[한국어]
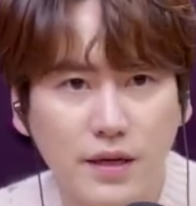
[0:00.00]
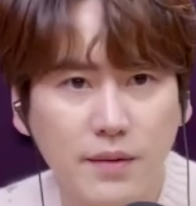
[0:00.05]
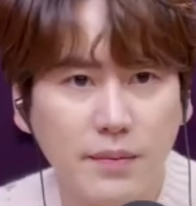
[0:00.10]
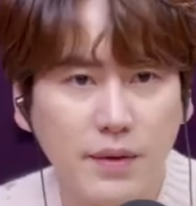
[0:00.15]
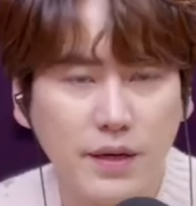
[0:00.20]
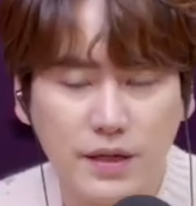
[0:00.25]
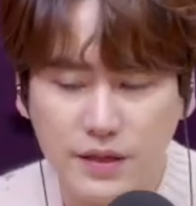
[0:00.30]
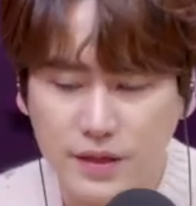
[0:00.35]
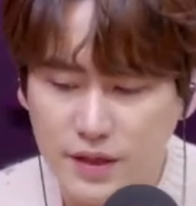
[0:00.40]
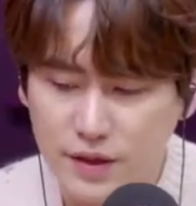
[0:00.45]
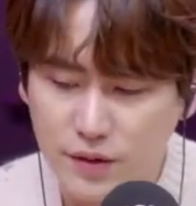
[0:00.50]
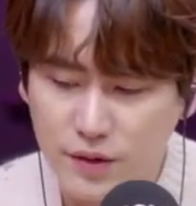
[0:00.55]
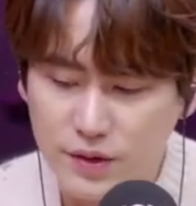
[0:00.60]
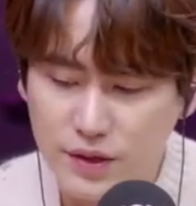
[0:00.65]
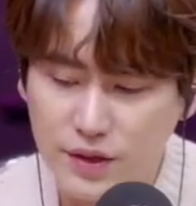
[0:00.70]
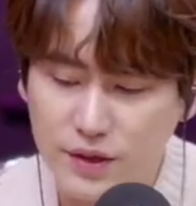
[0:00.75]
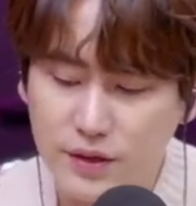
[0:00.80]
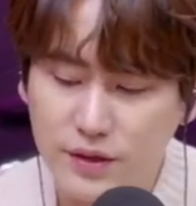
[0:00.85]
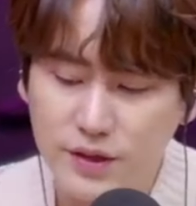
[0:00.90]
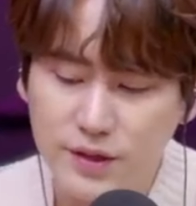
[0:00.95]
생방이냐
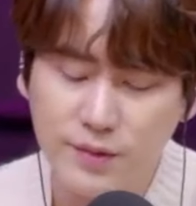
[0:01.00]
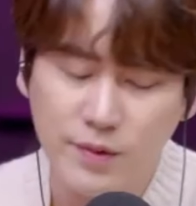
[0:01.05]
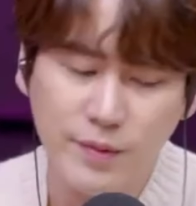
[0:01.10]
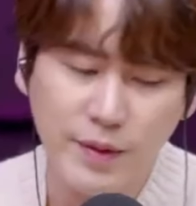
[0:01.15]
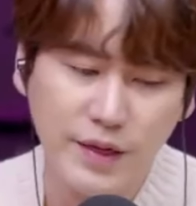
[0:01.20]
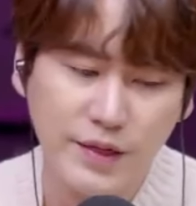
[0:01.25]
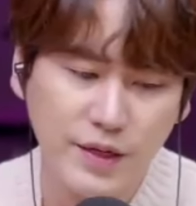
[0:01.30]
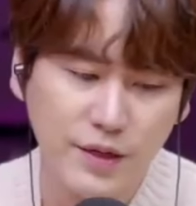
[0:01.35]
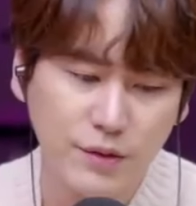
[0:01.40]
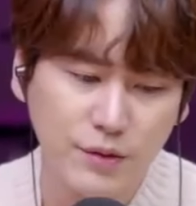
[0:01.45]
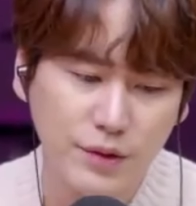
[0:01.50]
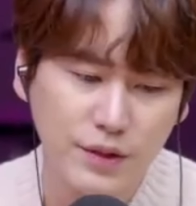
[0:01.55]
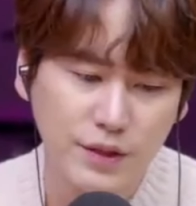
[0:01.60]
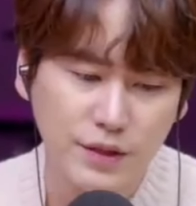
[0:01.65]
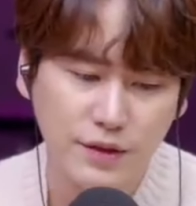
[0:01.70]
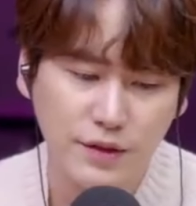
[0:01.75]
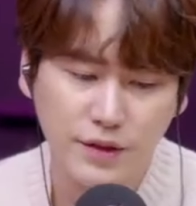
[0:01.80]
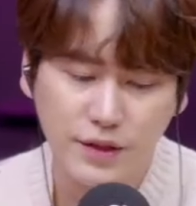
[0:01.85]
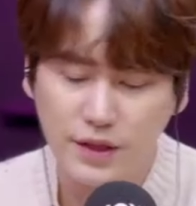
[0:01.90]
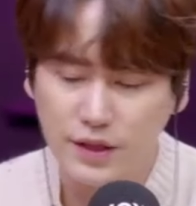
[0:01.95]
굉장히 의심을 많이 하고
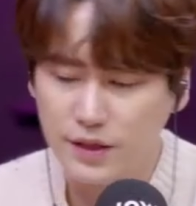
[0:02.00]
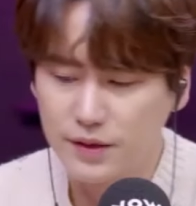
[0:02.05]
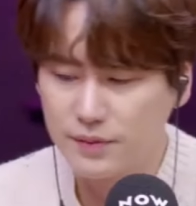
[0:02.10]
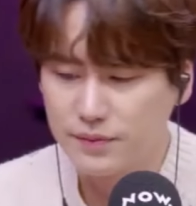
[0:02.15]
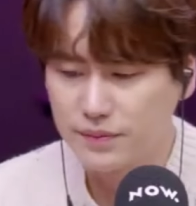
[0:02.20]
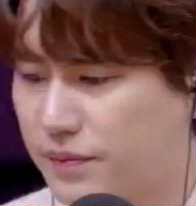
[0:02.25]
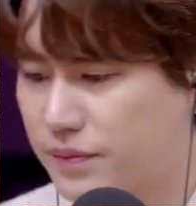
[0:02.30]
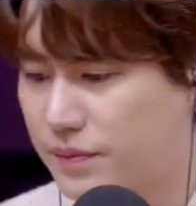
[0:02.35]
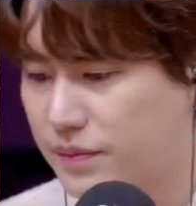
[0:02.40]
계시는데